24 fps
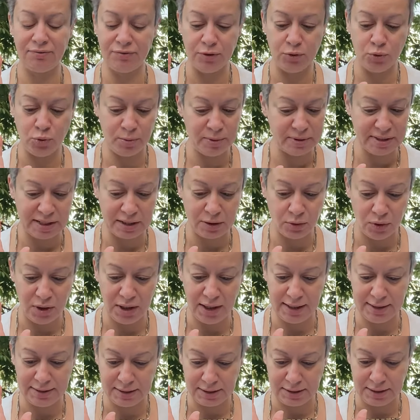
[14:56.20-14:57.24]
في النوبه زي كل
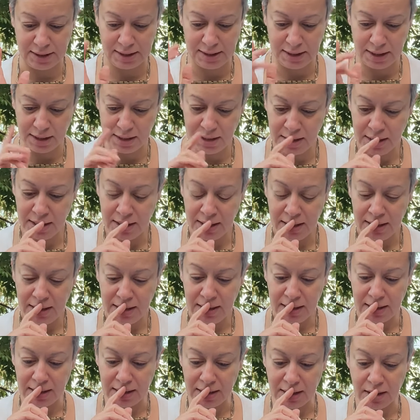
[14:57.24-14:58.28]
حته تانية
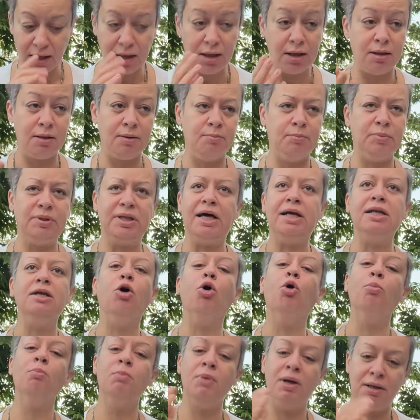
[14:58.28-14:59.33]
آه، بتهيألي
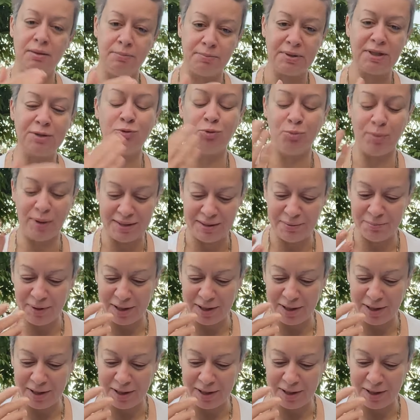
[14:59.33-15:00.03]
هم اللي ابتدوا وبعدين